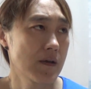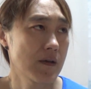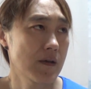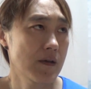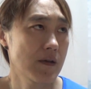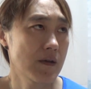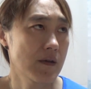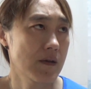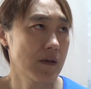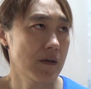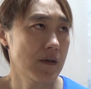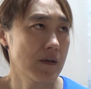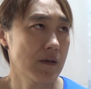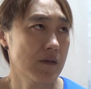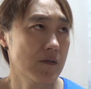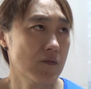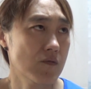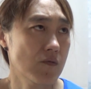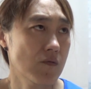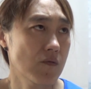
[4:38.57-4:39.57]

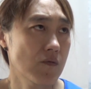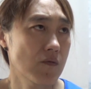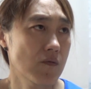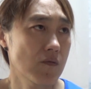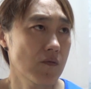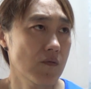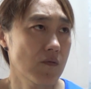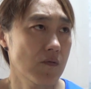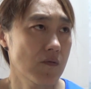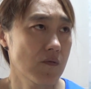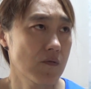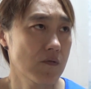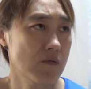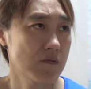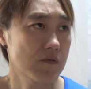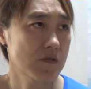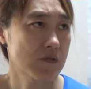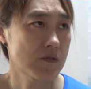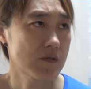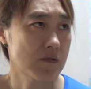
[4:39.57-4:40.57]
えー、っと
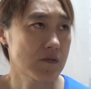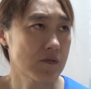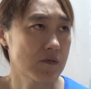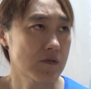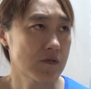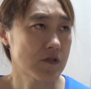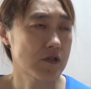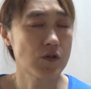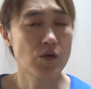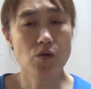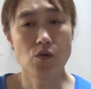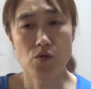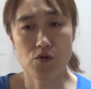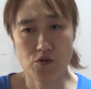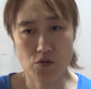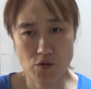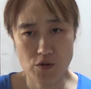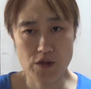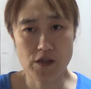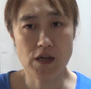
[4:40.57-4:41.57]
地方
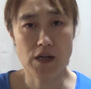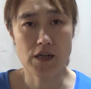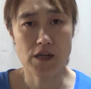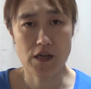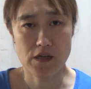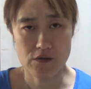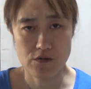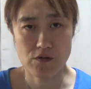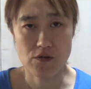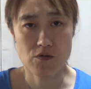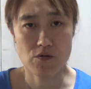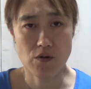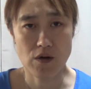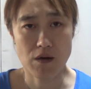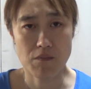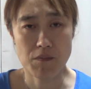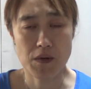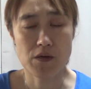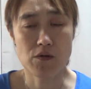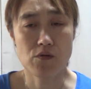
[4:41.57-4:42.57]
症になりやすいと
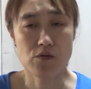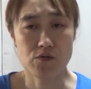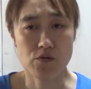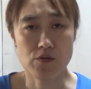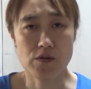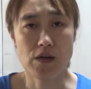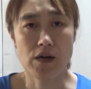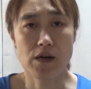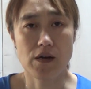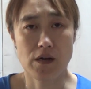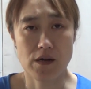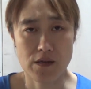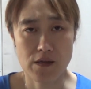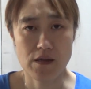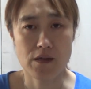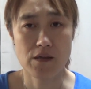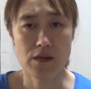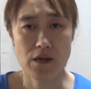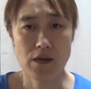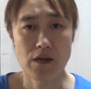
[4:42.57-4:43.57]
か、まあ、いろいろそんなんがある
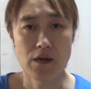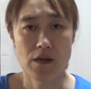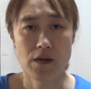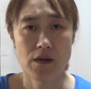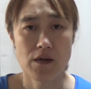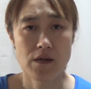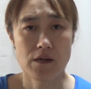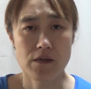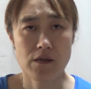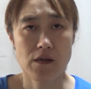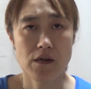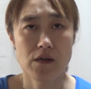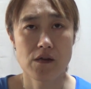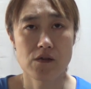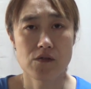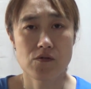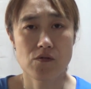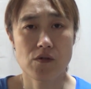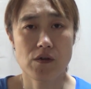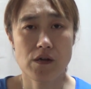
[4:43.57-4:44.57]
んでねで
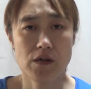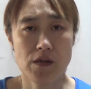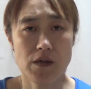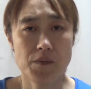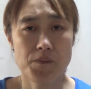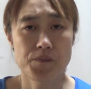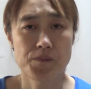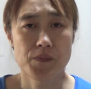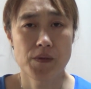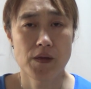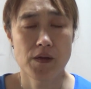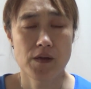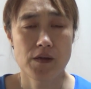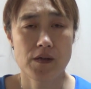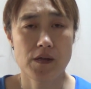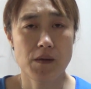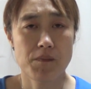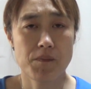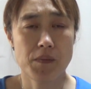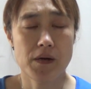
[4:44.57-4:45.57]
それがね
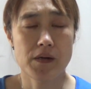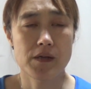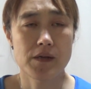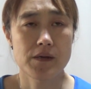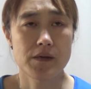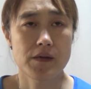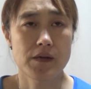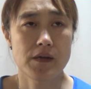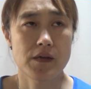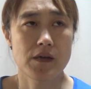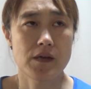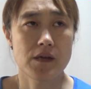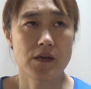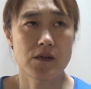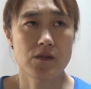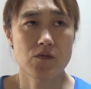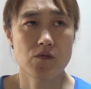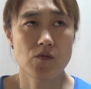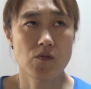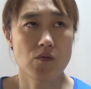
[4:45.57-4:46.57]
やっぱり
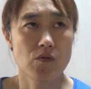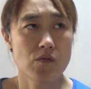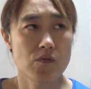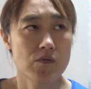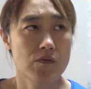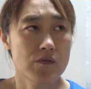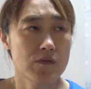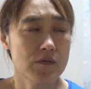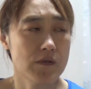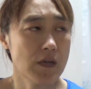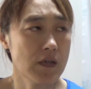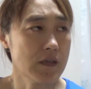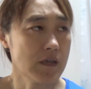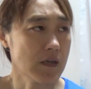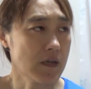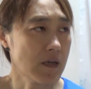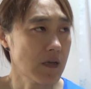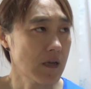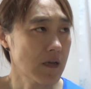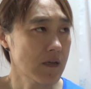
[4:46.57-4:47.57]
えー、っと何やっ
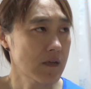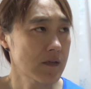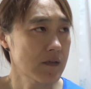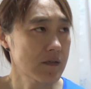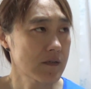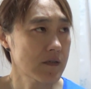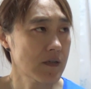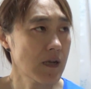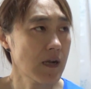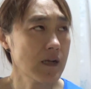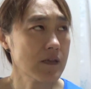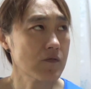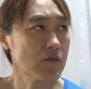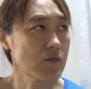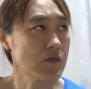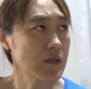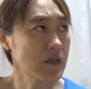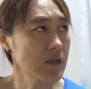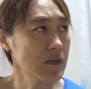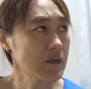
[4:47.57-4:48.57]
たっけ
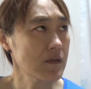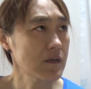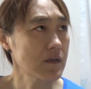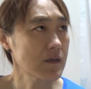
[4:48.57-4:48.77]
セラトニン